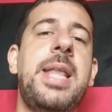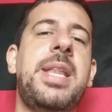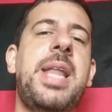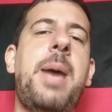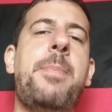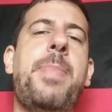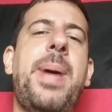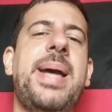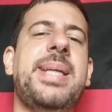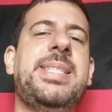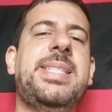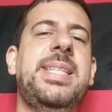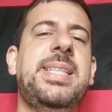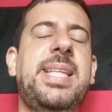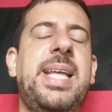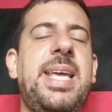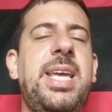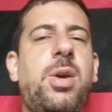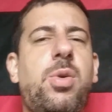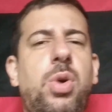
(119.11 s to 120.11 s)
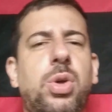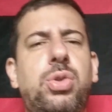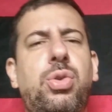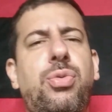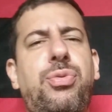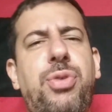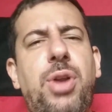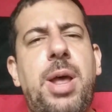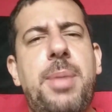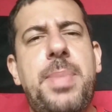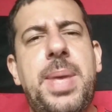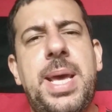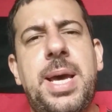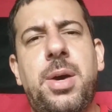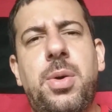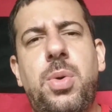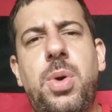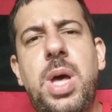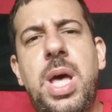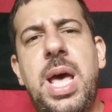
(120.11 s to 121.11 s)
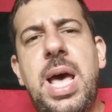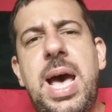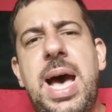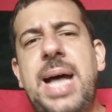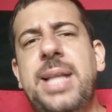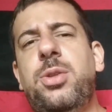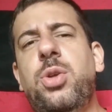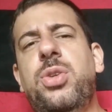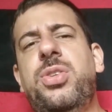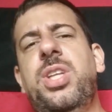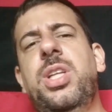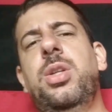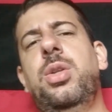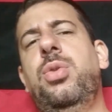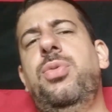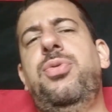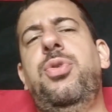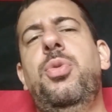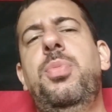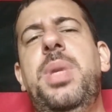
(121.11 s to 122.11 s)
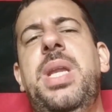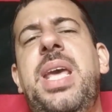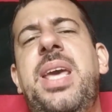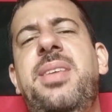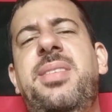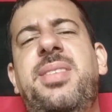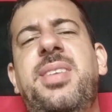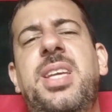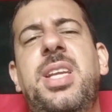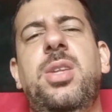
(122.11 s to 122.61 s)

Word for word: Na partida aí contra o Flamengo, a torcida do Fluminense